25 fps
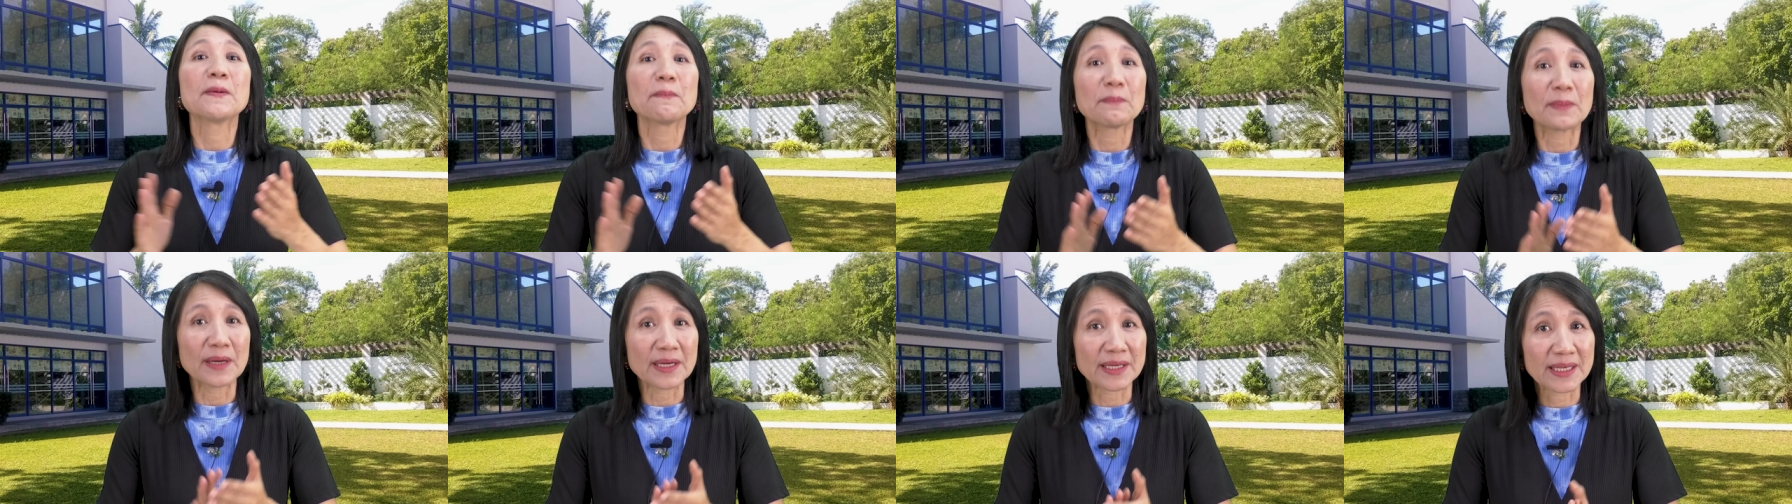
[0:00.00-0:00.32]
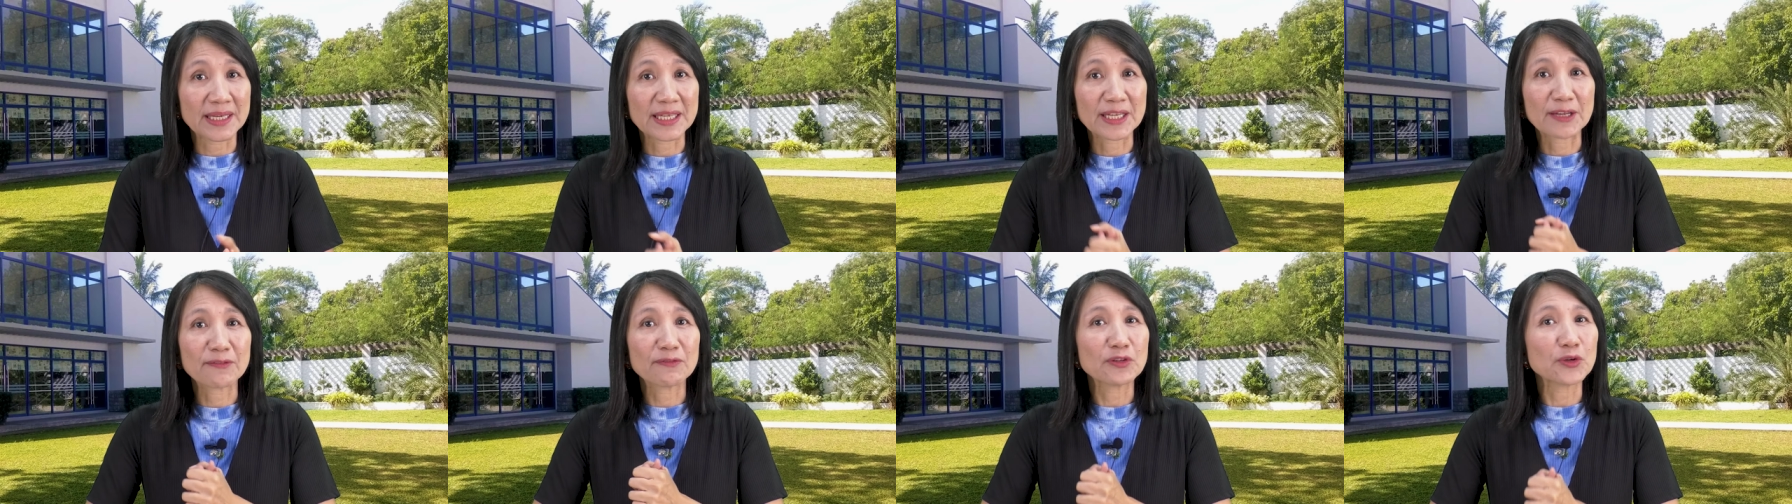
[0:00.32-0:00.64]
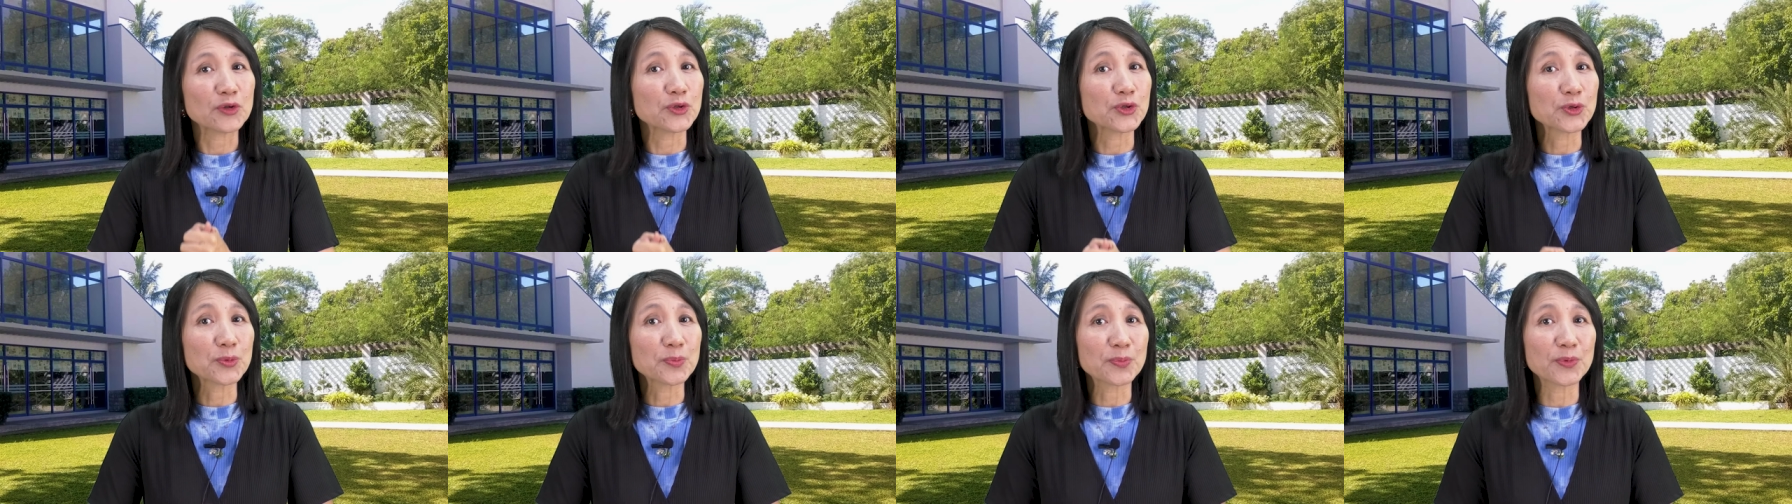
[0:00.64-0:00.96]

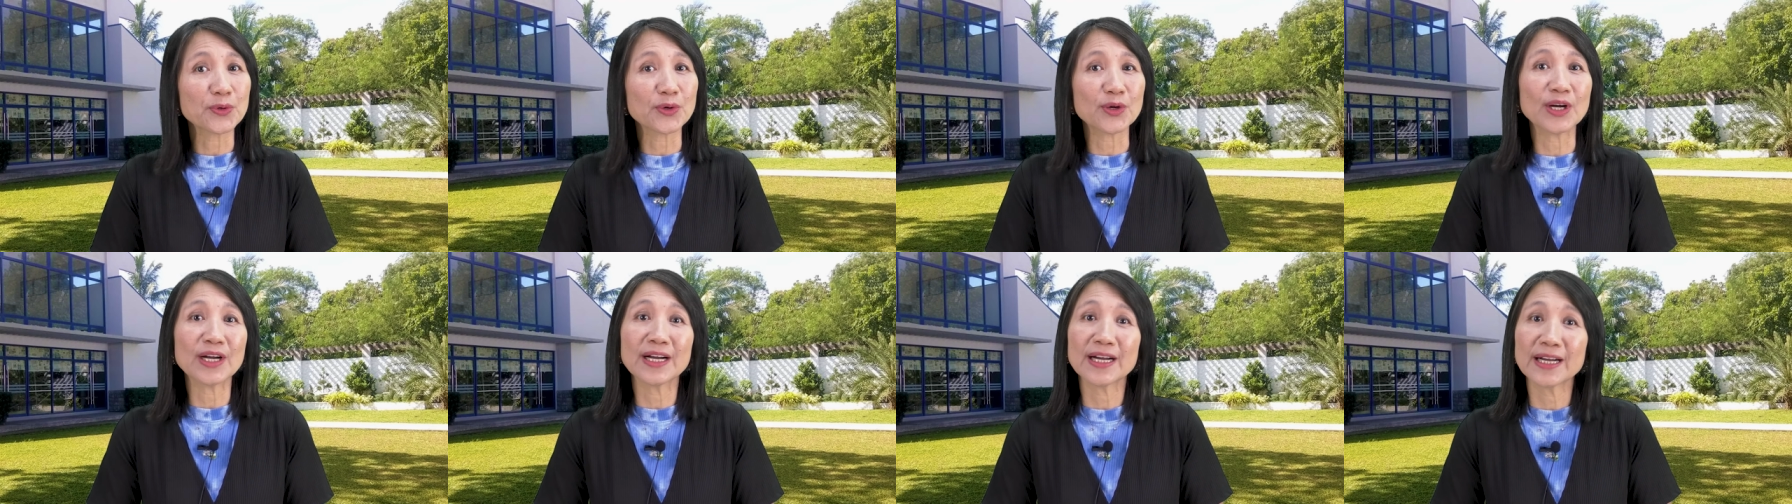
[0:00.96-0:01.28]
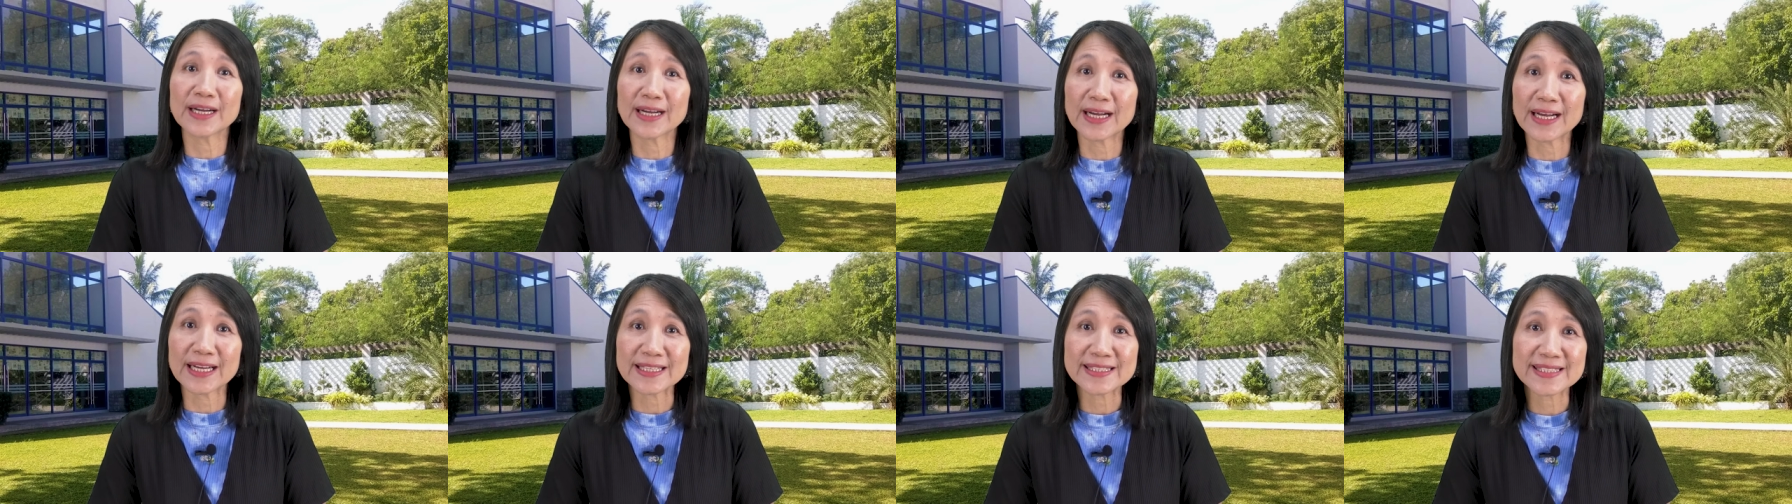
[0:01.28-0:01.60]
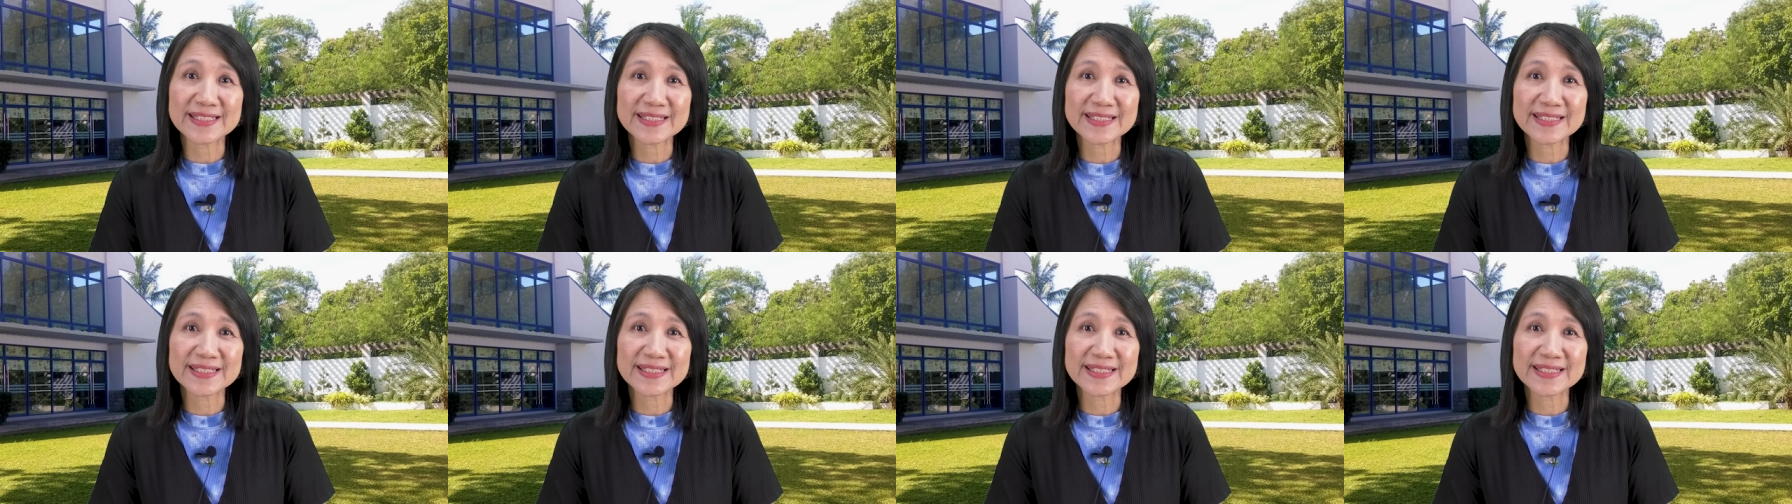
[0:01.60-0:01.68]
Pakireview niyo po ang uh,